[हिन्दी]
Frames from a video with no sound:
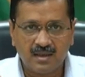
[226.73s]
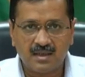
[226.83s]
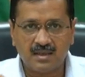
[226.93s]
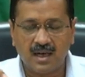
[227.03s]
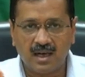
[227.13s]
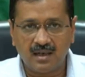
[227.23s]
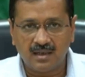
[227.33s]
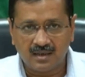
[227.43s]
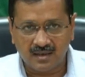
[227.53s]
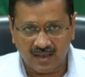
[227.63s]
या
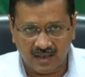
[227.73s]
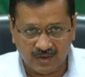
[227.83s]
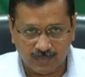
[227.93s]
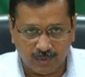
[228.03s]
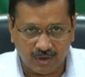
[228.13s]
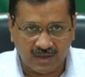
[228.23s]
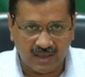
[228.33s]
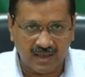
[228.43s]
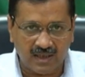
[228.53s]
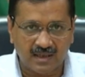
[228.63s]
ट्रांसपोर्ट
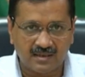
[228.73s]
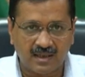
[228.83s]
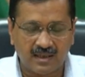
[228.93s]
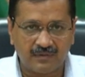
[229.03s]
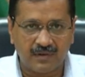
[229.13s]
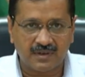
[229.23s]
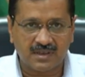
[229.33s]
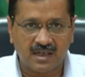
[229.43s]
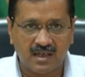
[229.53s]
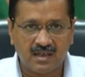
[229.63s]
करने का सारी
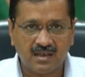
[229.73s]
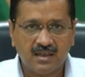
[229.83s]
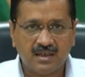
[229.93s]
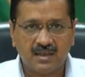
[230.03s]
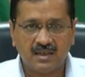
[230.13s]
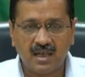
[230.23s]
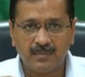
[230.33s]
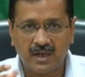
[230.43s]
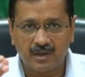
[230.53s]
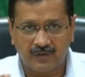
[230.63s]
व्यवस्था या
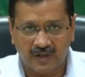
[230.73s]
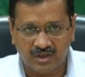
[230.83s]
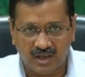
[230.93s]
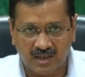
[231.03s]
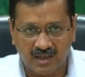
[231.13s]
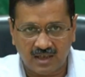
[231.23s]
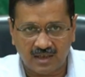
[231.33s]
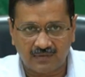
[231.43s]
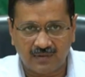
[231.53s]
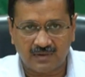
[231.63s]
मैन्युफैक्चर करने
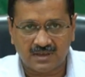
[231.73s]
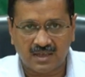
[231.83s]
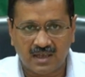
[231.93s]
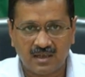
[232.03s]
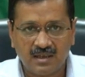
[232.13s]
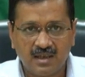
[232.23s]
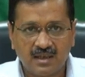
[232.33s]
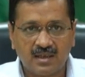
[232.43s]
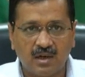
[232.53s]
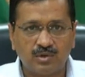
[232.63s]
की व्यवस्था
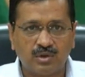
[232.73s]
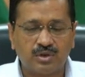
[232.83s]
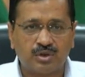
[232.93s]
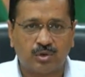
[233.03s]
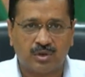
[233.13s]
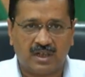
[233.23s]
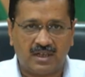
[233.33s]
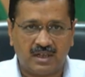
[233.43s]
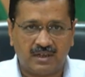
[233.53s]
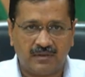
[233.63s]
या उनको स्टोर
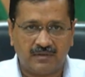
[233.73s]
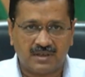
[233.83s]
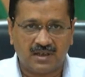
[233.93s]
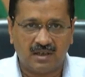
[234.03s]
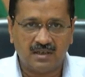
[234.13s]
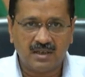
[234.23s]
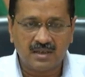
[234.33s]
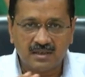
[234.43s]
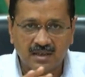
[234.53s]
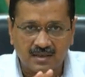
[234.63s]
करने की व्यवस्था
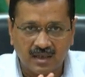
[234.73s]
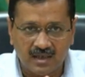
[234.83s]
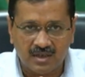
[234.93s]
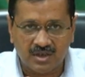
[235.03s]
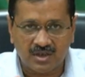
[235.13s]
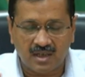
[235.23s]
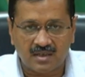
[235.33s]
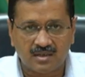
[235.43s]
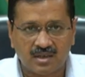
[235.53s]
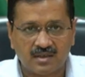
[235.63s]
ये सारी चीज़ें
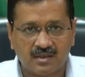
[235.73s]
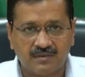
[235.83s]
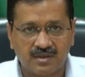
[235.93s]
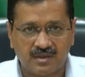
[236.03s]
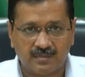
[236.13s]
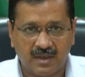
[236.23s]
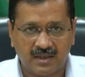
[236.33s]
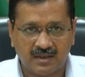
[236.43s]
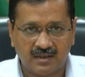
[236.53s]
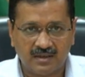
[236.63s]
एसेंशियल सर्विसेज में
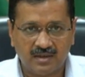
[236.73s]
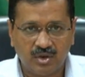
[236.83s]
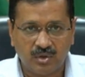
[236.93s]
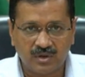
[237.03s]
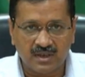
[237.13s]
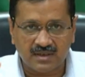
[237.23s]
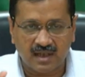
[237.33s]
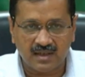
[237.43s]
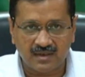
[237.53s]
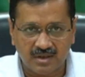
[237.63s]
आएंगी और ये
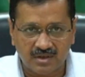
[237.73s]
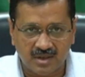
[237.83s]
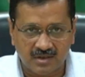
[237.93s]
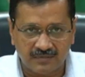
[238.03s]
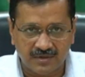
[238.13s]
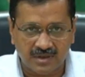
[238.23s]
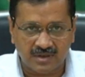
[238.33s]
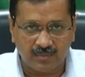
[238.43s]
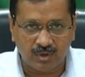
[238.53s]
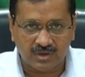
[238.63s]
सारी एसेंशियल सर्विसेज
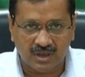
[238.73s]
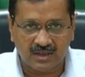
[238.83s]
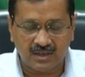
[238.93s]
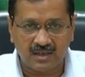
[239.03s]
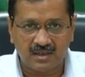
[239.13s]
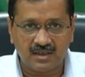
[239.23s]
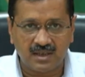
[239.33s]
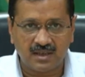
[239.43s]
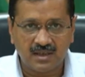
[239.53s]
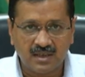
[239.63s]
हम लोग चाहते हैं कि ये
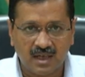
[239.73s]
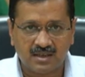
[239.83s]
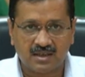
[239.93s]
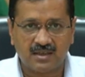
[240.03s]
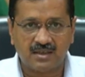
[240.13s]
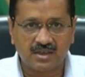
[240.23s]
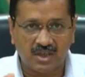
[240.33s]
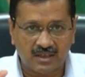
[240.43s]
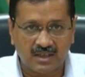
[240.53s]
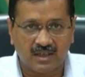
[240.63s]
अच्छे से
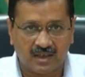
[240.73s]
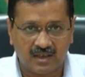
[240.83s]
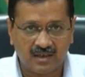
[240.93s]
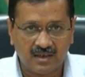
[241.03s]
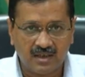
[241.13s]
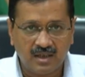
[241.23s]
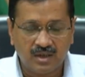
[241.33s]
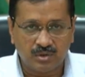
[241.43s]
चलती रहें तो